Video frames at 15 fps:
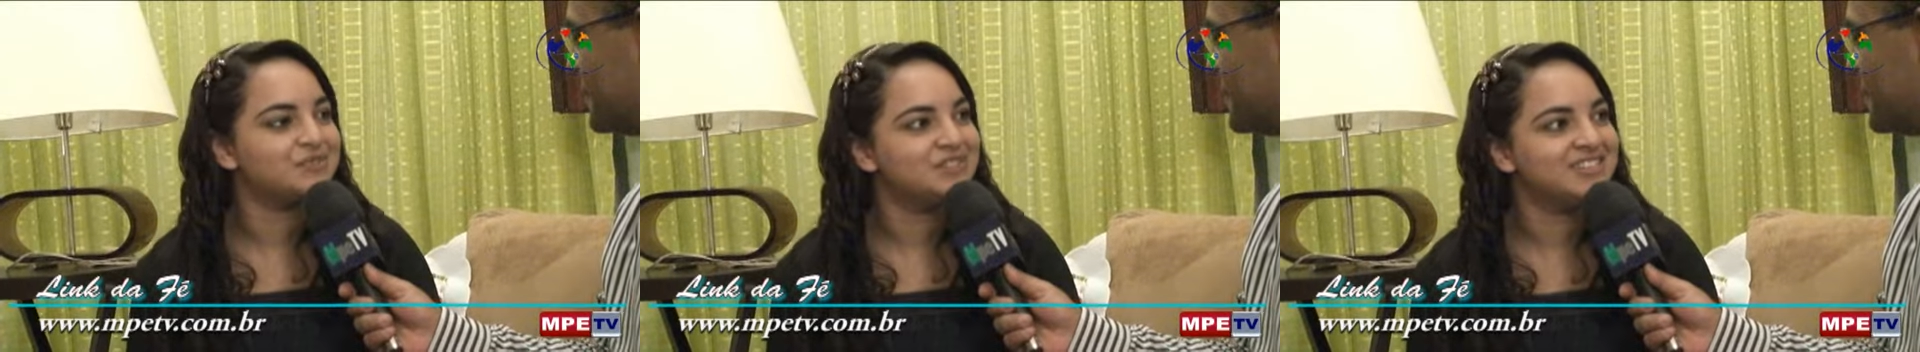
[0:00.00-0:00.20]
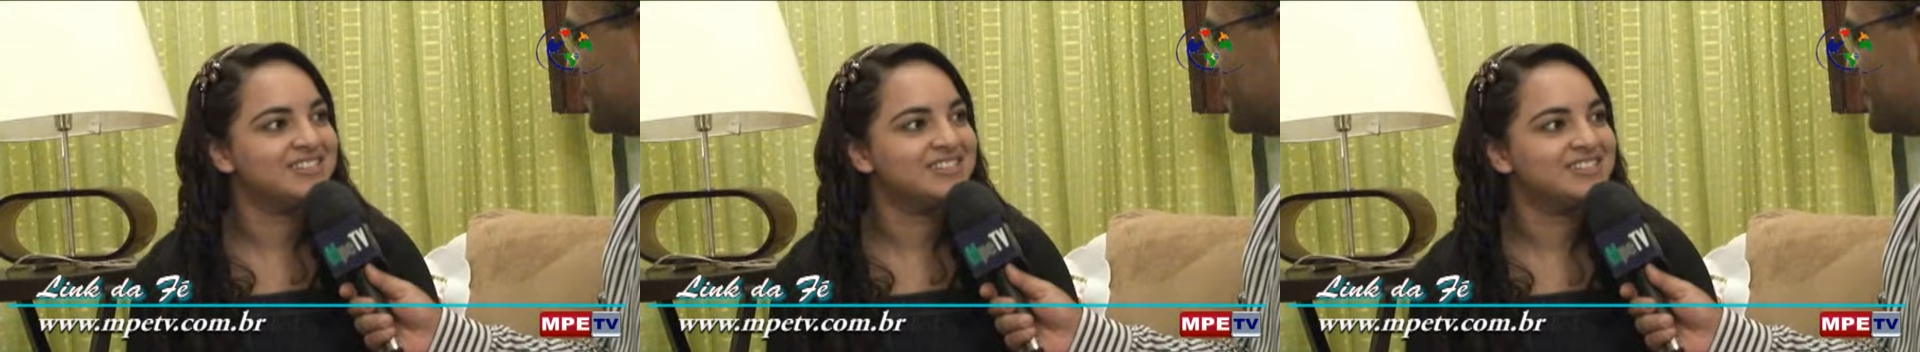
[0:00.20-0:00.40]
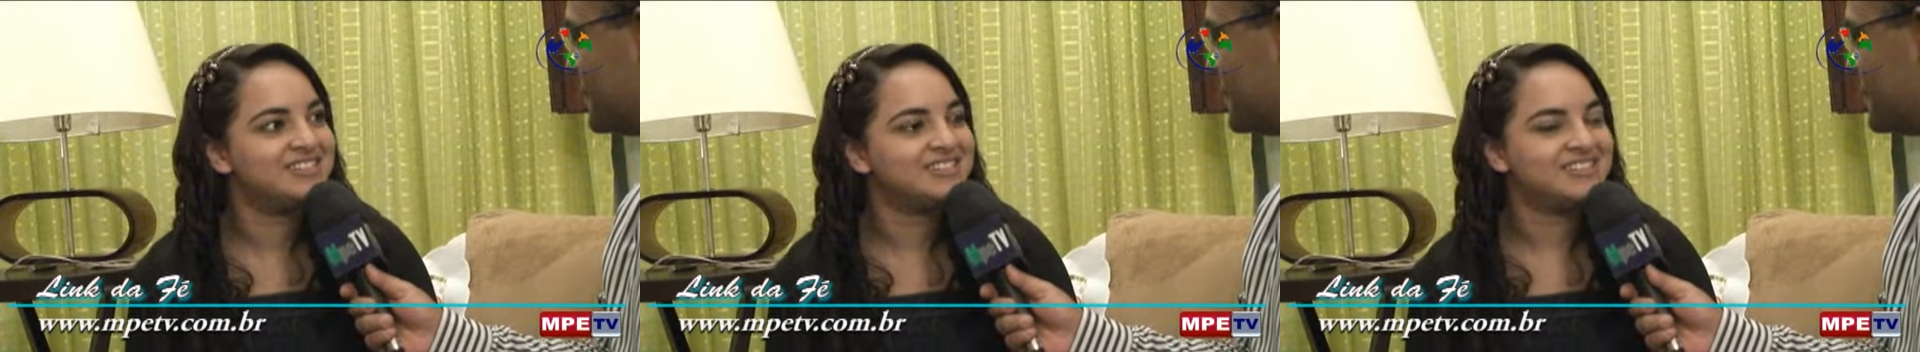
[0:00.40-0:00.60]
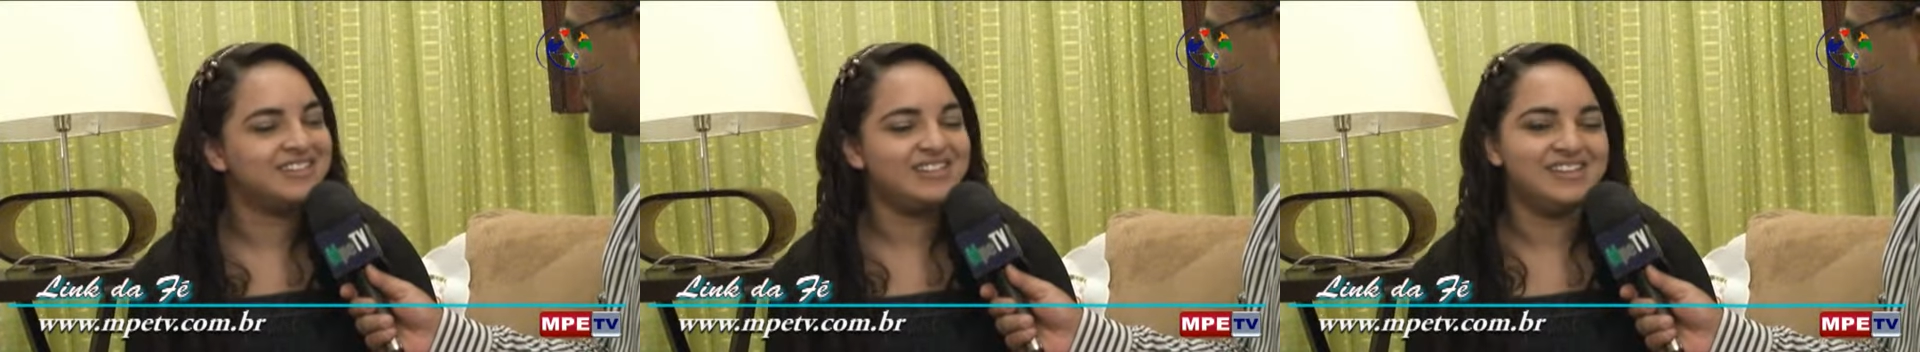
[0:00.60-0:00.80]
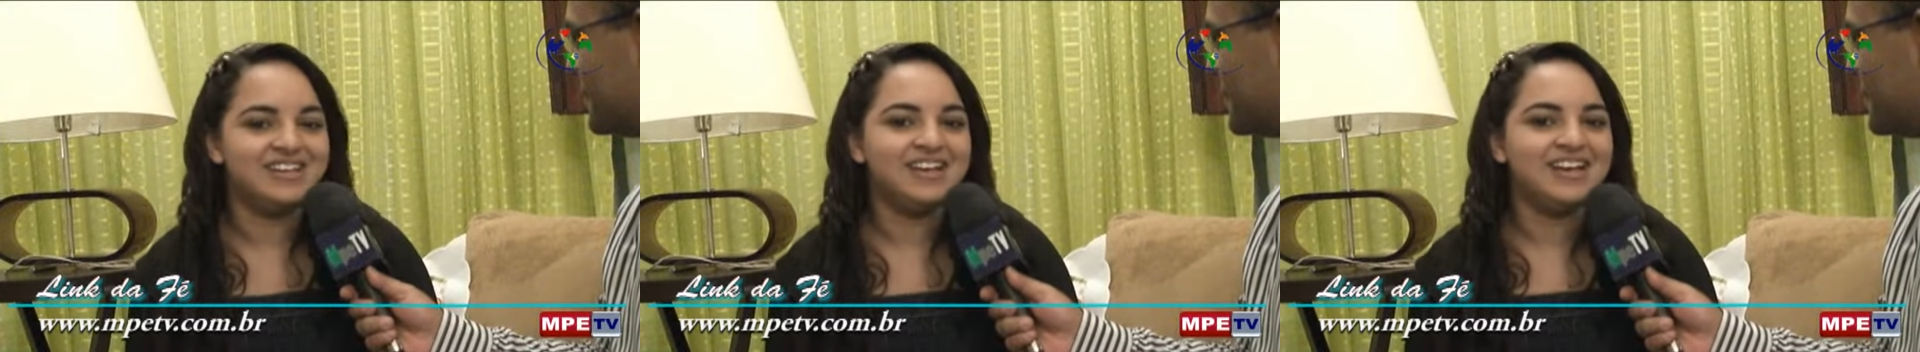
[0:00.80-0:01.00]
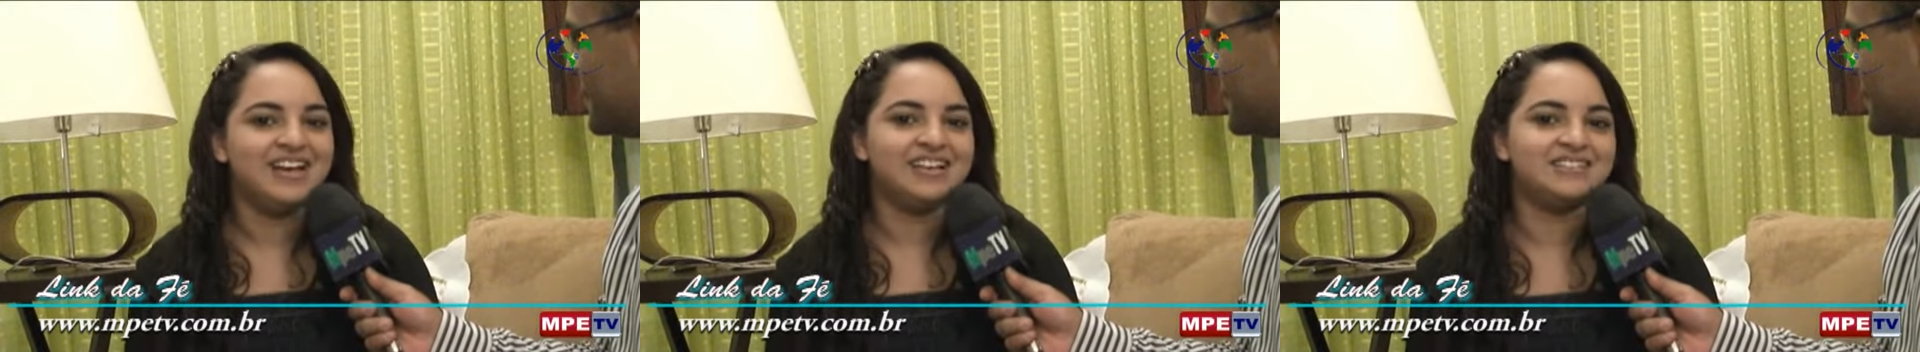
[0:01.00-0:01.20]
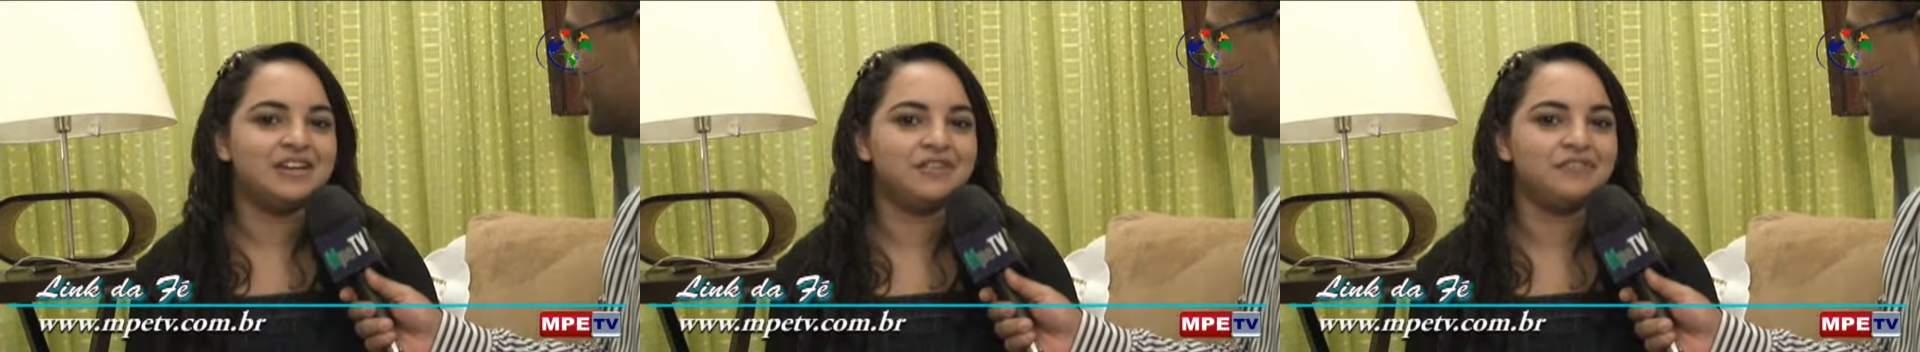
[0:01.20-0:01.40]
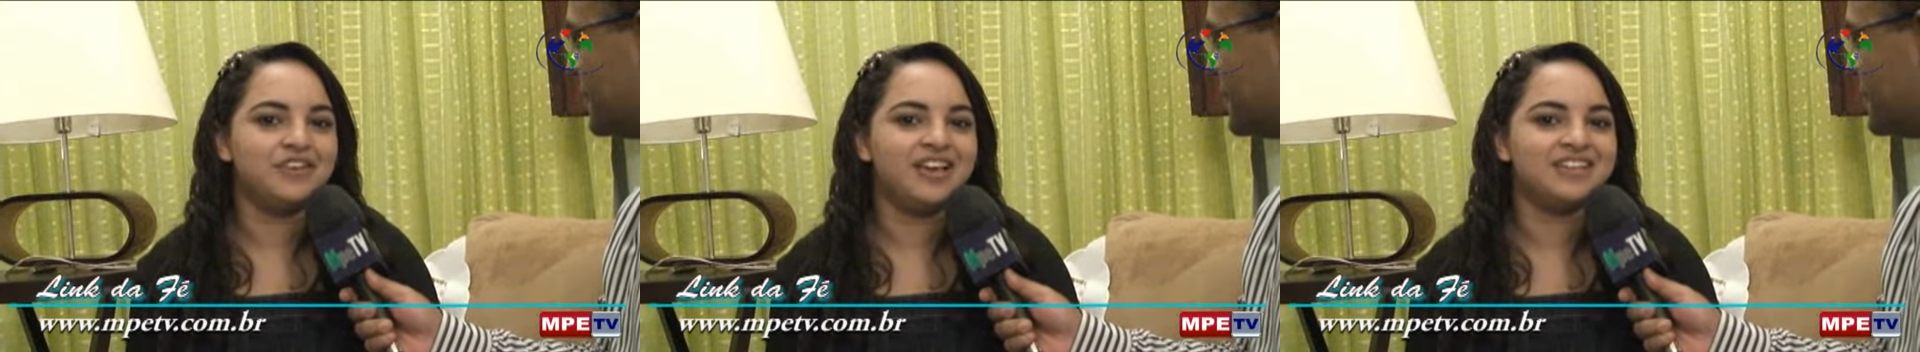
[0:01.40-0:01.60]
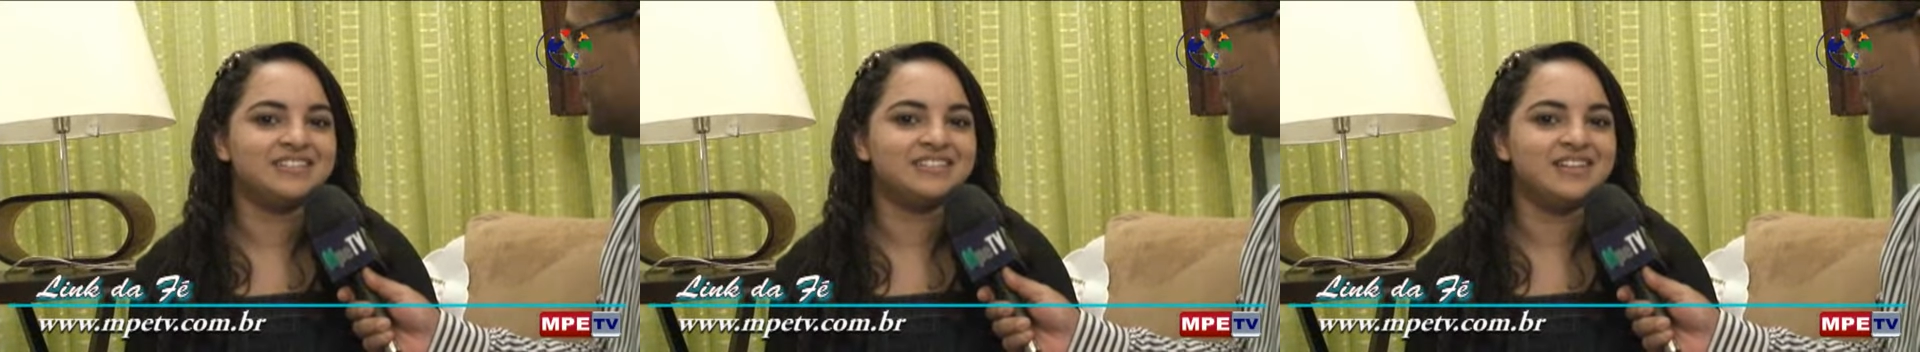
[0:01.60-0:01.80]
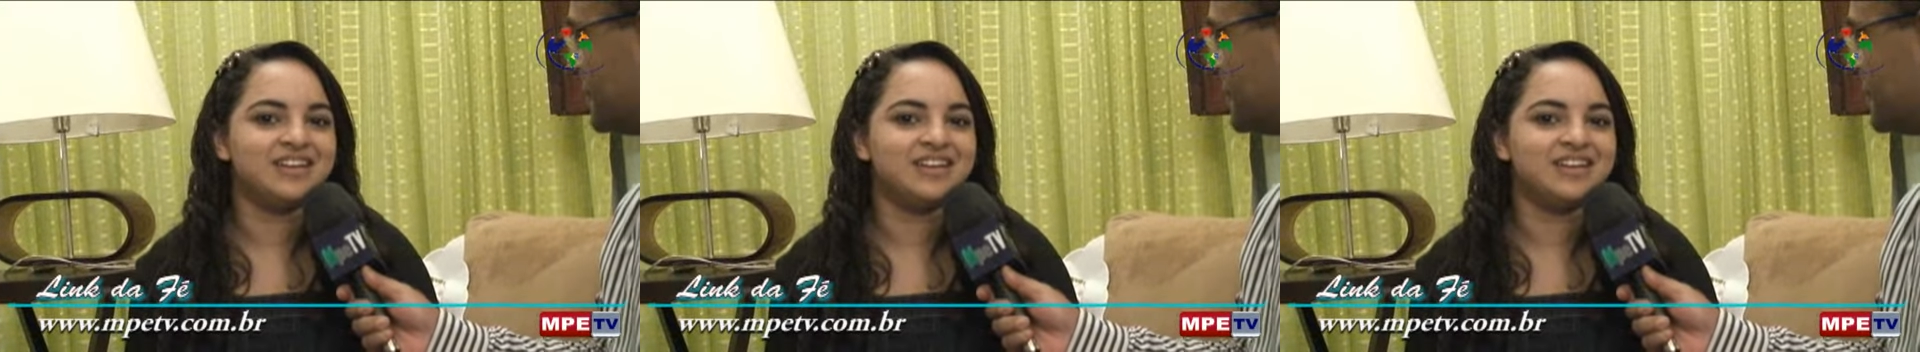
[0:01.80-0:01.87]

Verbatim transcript: vidas através